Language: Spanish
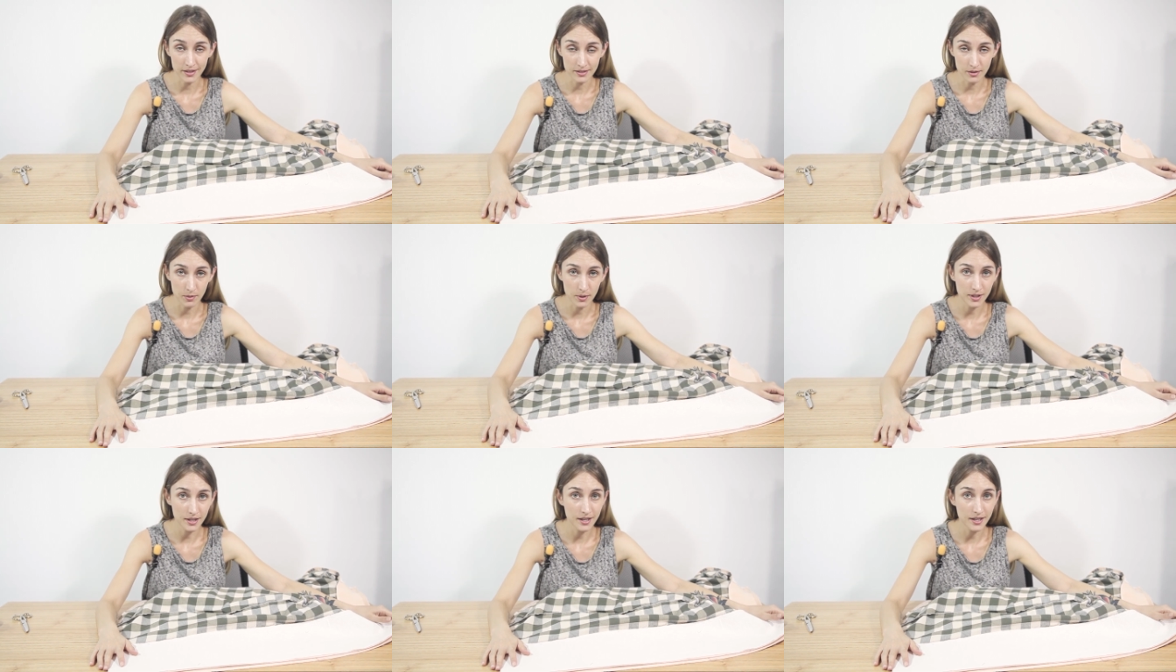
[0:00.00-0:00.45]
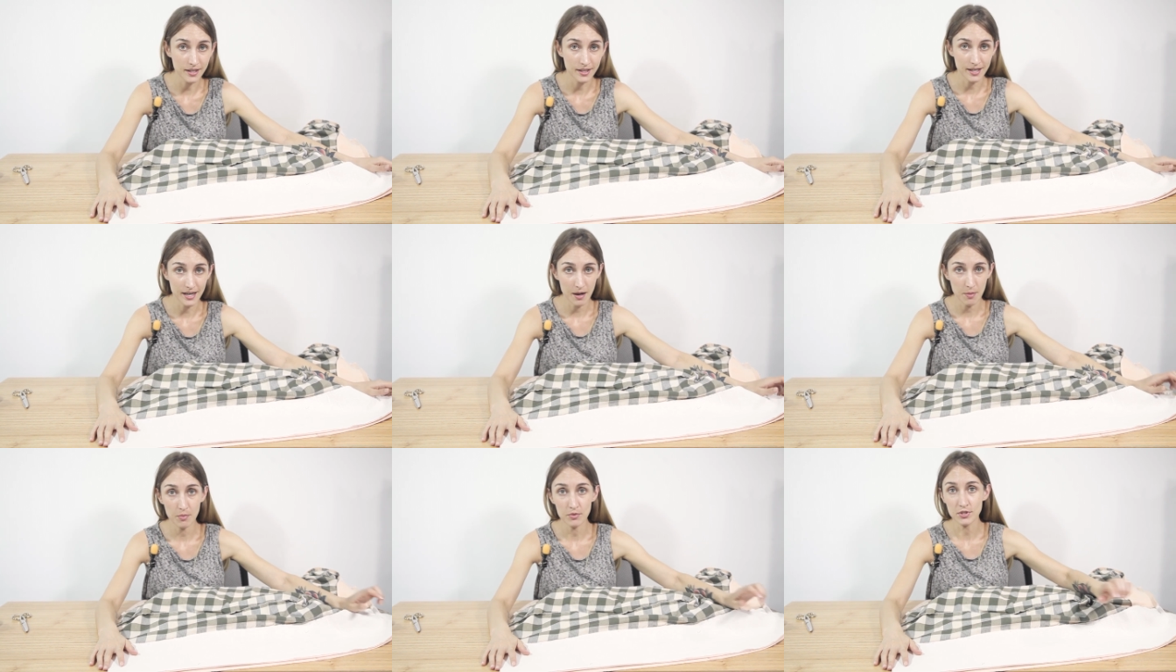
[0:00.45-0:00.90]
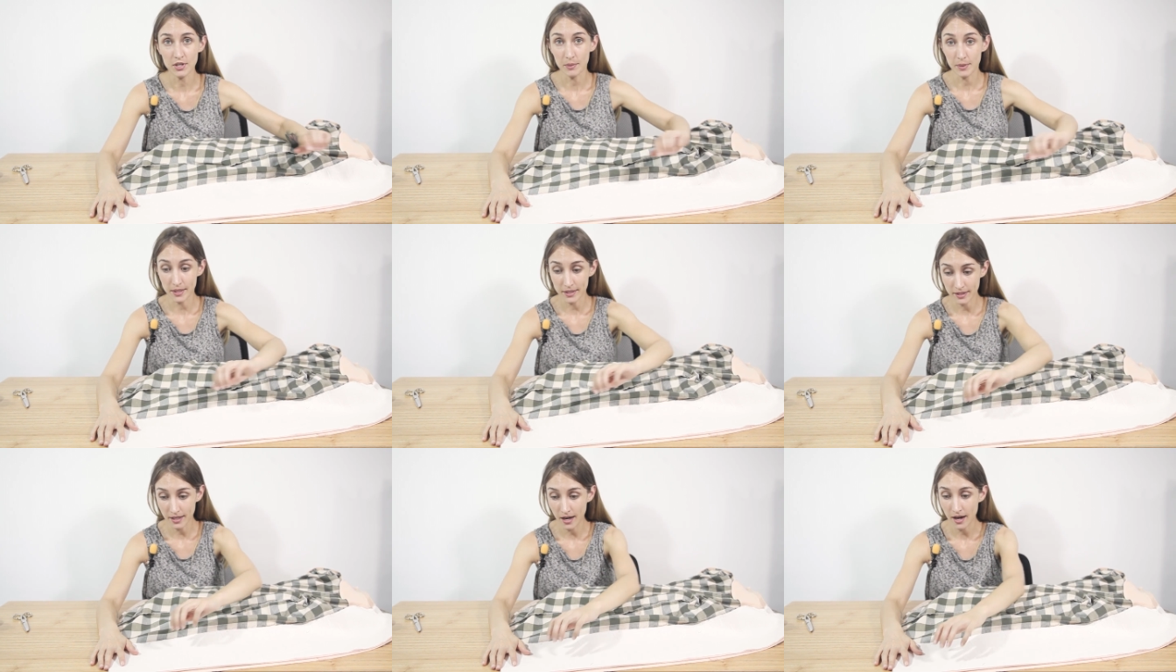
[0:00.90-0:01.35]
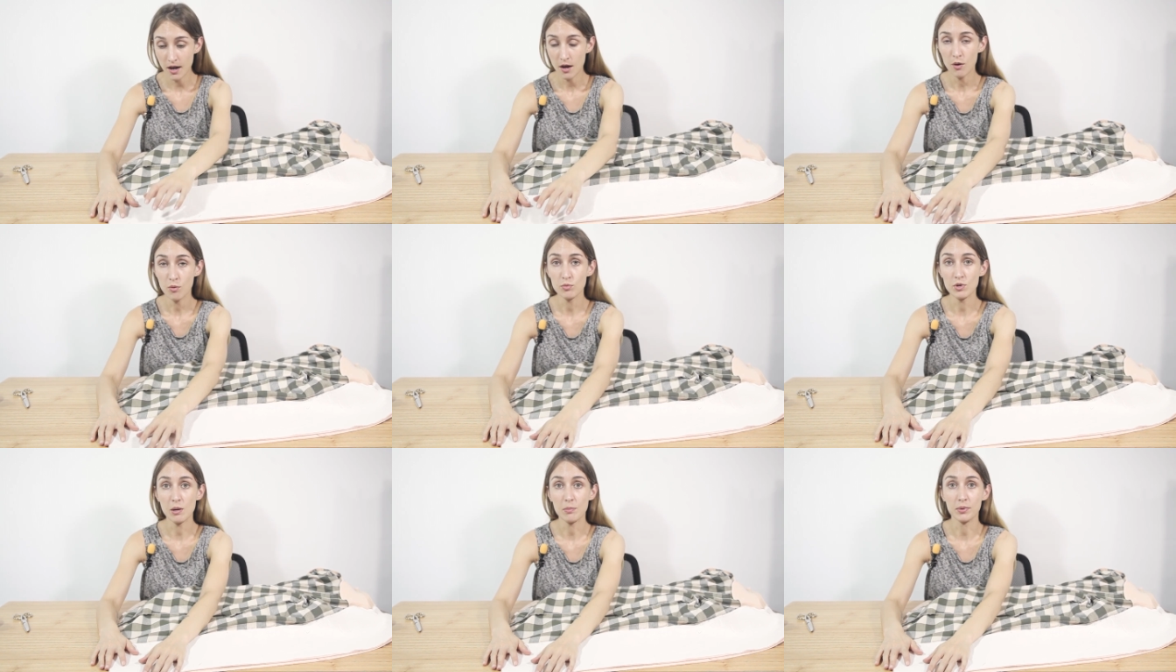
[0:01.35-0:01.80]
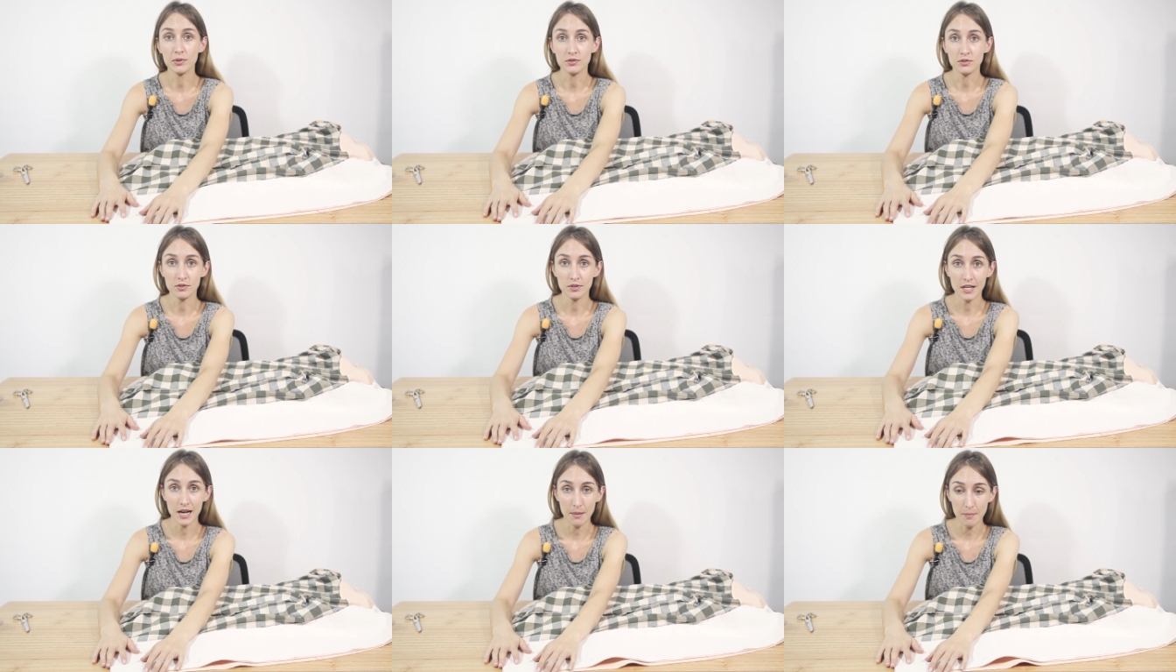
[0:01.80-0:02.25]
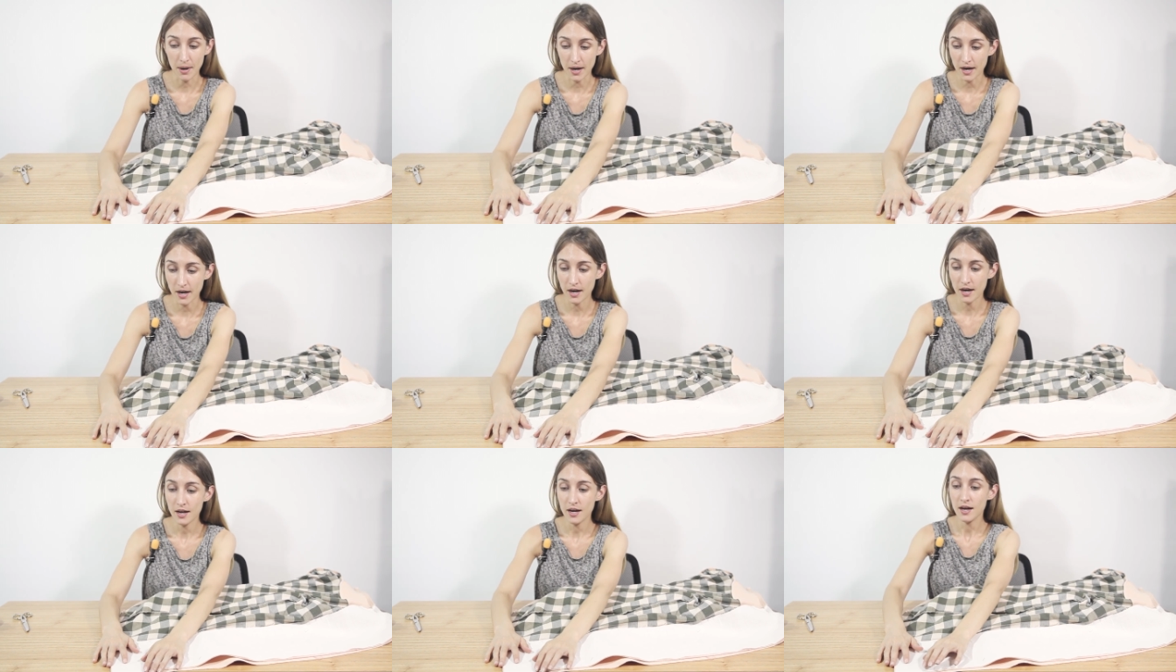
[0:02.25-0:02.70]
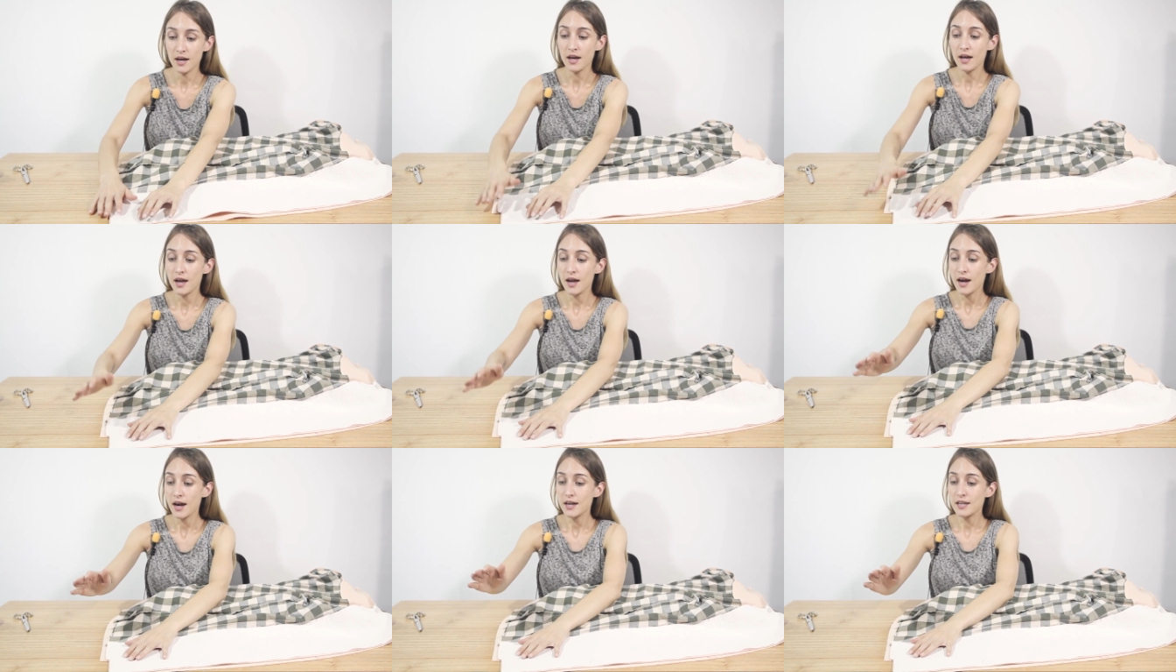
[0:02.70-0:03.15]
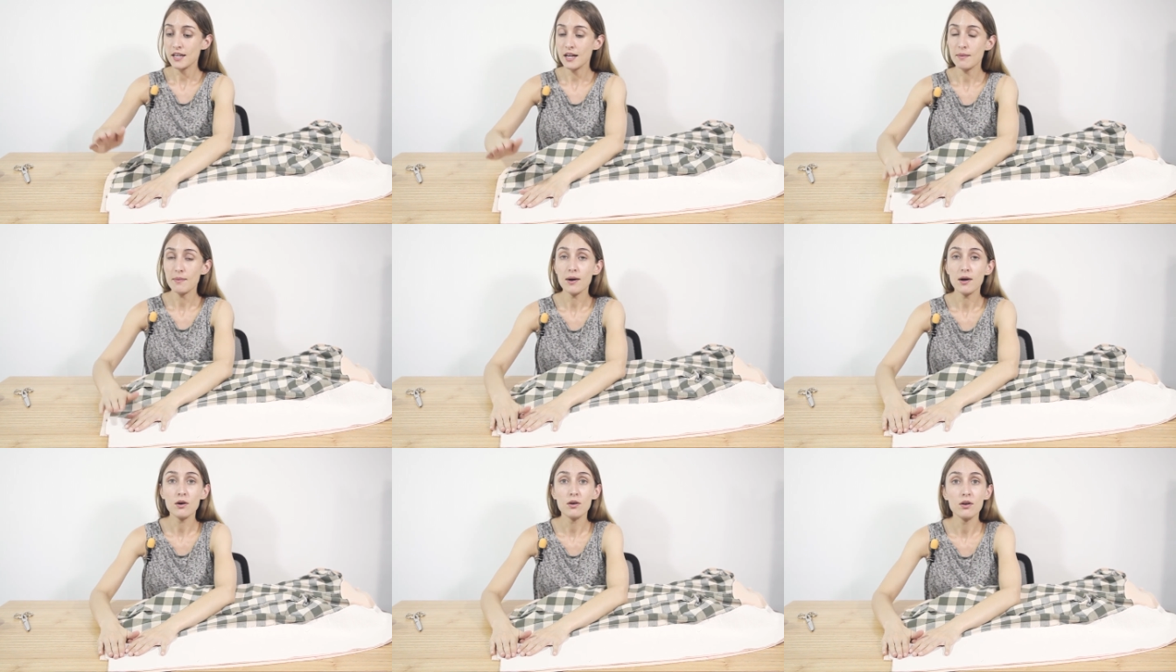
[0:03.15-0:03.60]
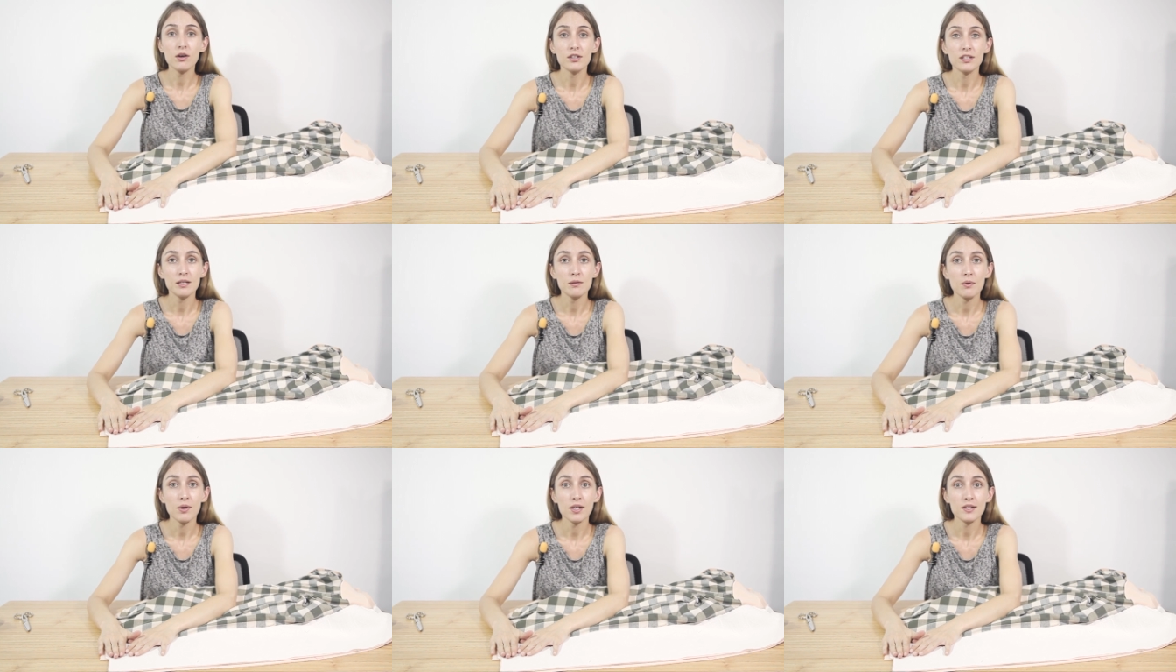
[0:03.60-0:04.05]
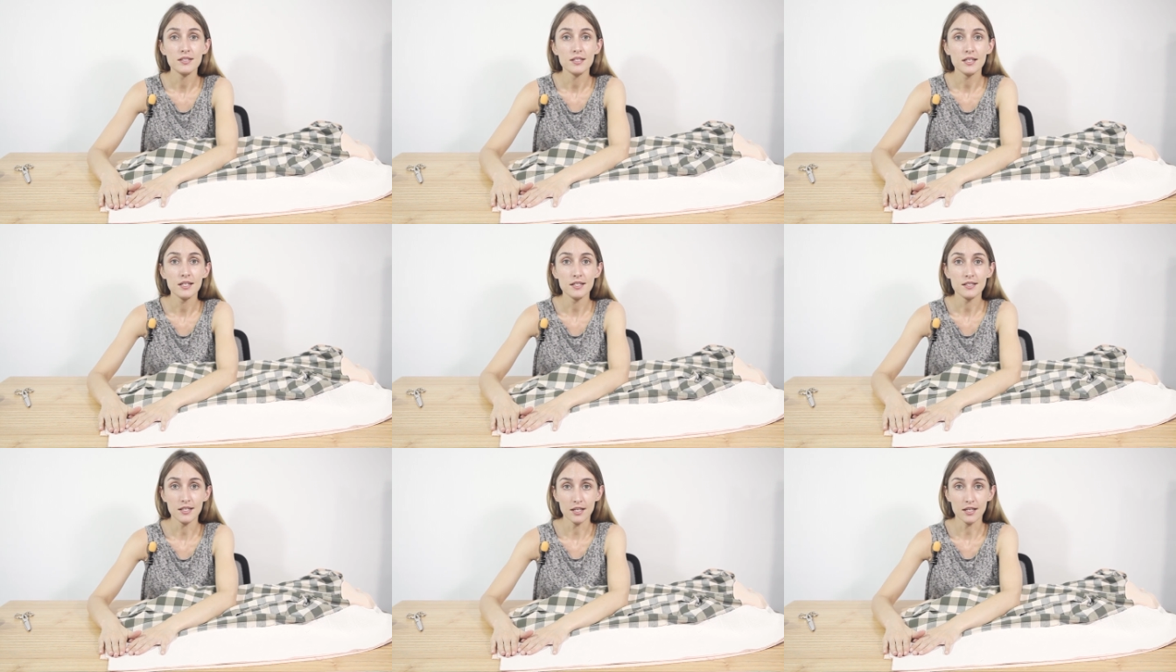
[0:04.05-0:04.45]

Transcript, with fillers: ¿Se acuerdan que dejamos abierta una porción de la manga? En el bajo lo que tenemos que hacer es